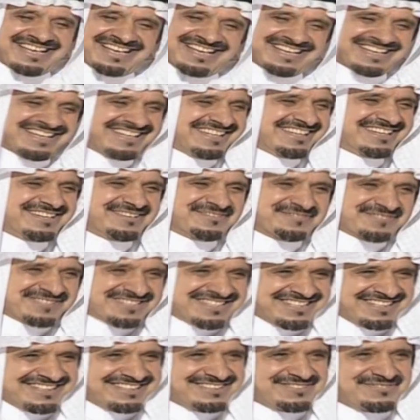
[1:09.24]
آه،
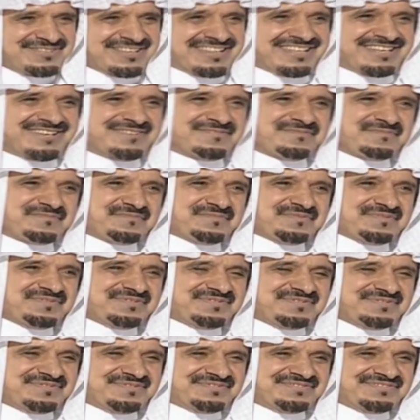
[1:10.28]
مستعد تفضل
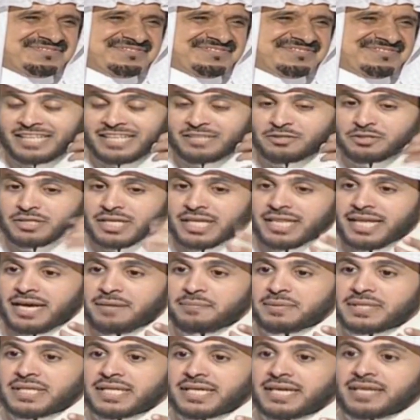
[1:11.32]
آه، الأستاذ
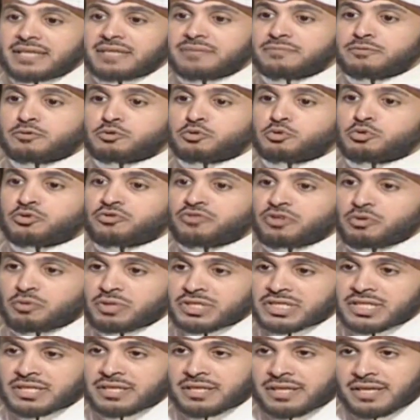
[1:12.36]
حمد القاضي موجود في
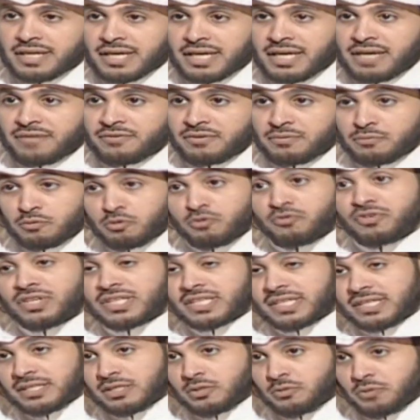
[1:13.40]
الوسط الثقافي منذ
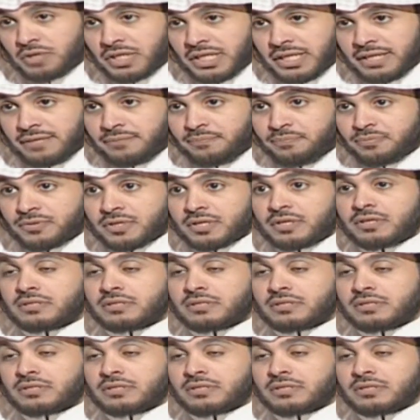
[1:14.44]
فترة طويلة نعم.